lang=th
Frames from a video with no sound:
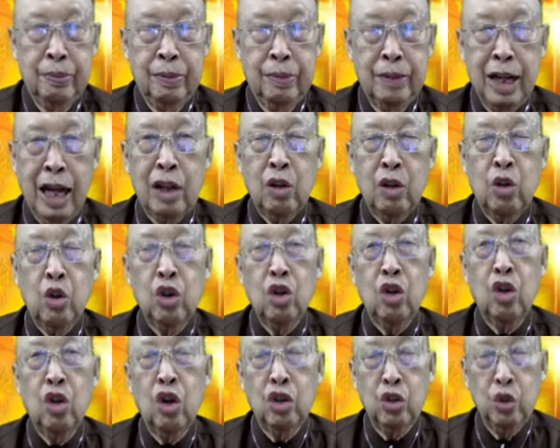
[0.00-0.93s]
หลายคน
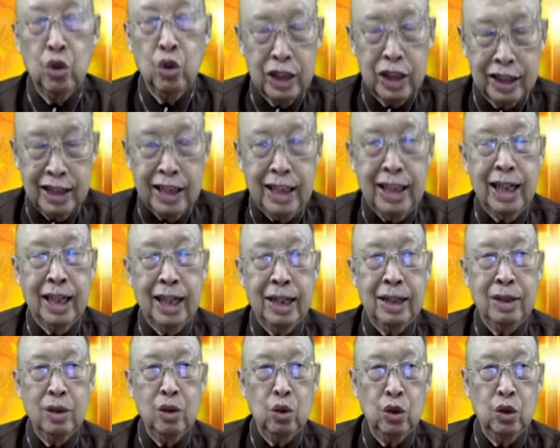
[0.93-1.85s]
ก็อยู่จังซี่ แหละ
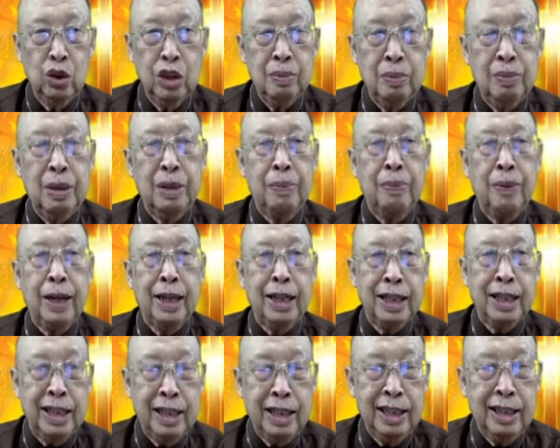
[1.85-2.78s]
อยู่สืบมือไป
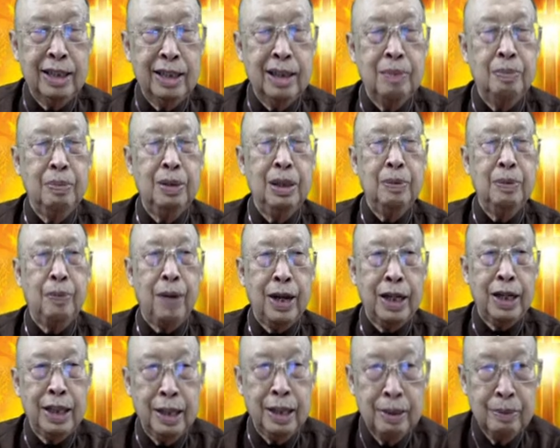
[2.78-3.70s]
กินสืบมือไป
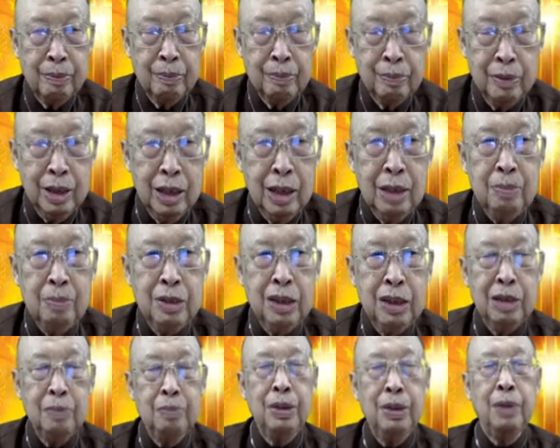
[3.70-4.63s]
ดื่ม
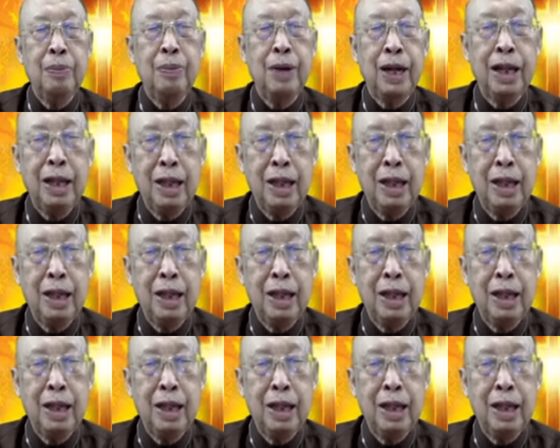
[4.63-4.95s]
สืบมือไป